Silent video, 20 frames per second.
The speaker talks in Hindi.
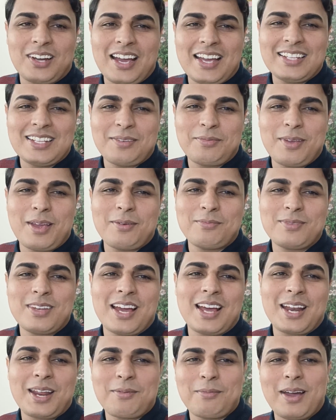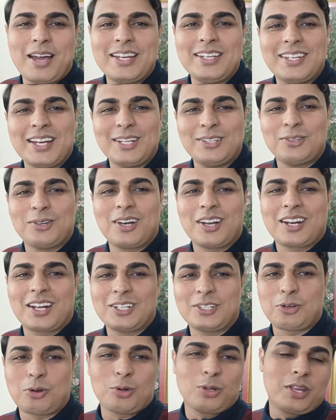तो गाइज अभी हम जा रहे हैं भाई जादूगर
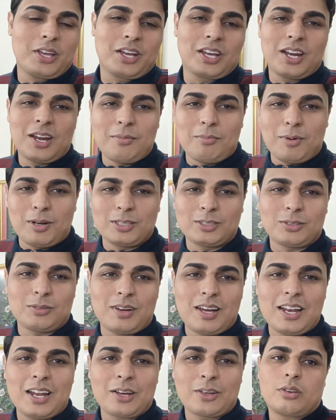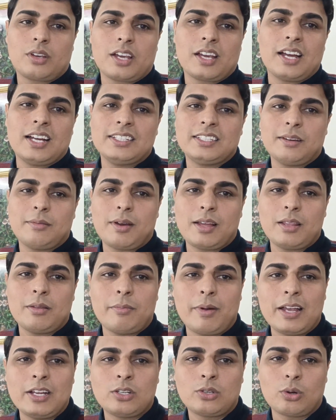का शो देखने मस्त वाला क्योंकि गाजियाबाद
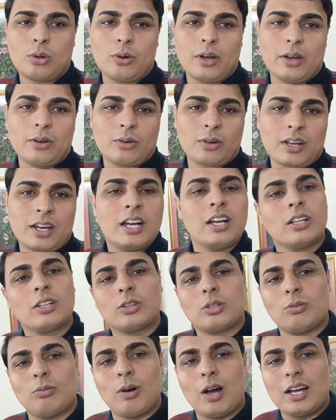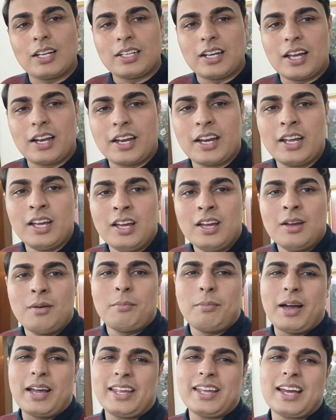में भाई शो है उनका तो वहाँ जा रहे हैं
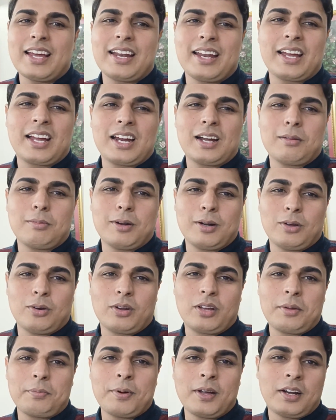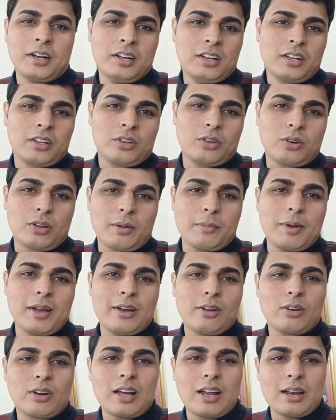भाई यार एक गड़बड़ होगी पर क्योंकि
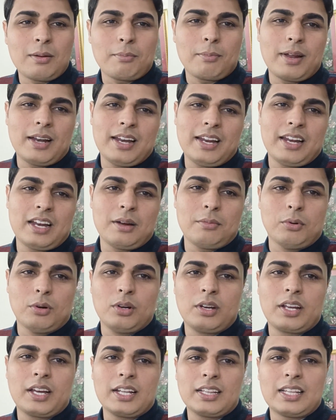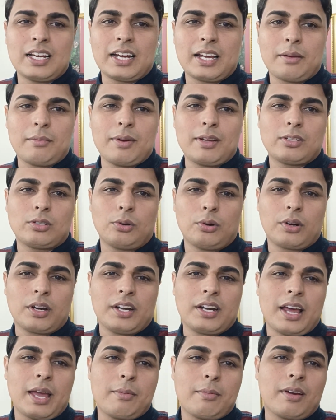मैं उनका नंबर लेना भूल गया ताकि मैं शो
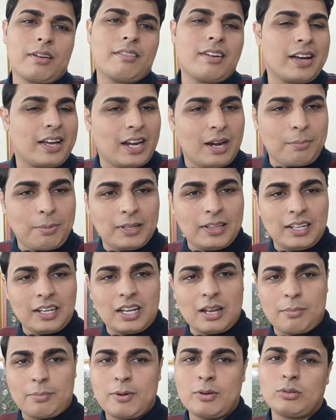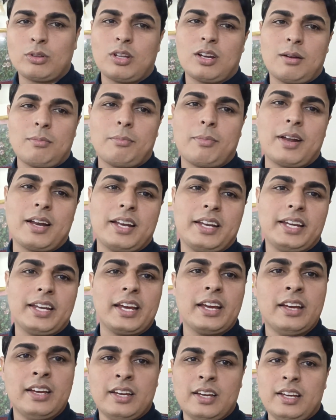की टाइमिंग वगैरह पता कर पाऊँ तो नंबर
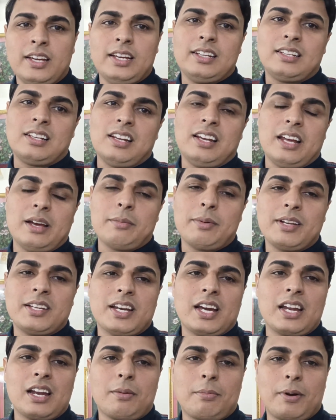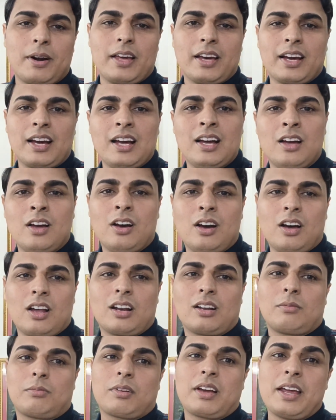नहीं है इसलिए हमें जाना पड़ेगा
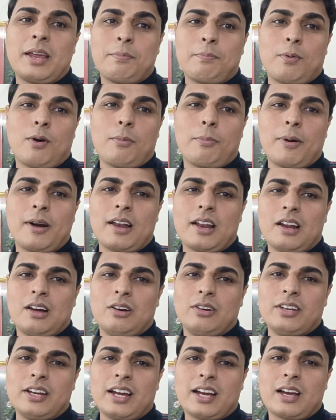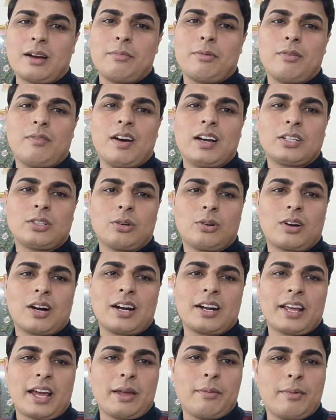और कहीं पोपट ना हो जाए कभी वहाँ शो
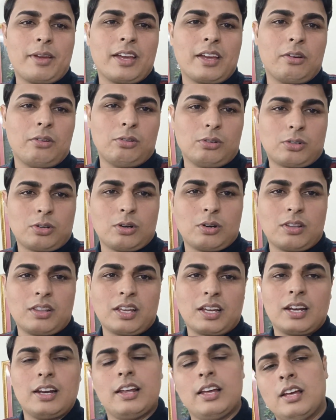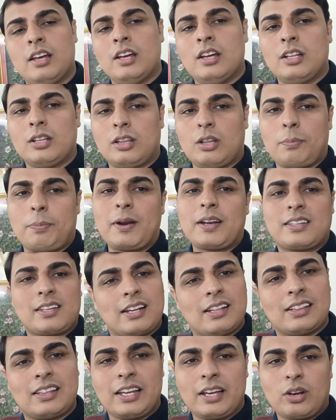का टाइमिंग कुछ और निकले तो पर
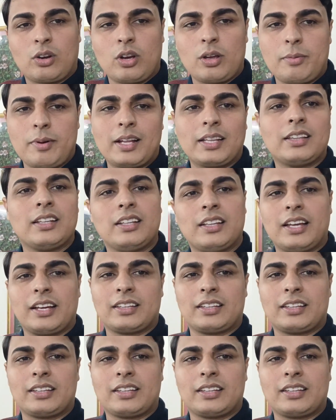चलते हैं कोई बात नहीं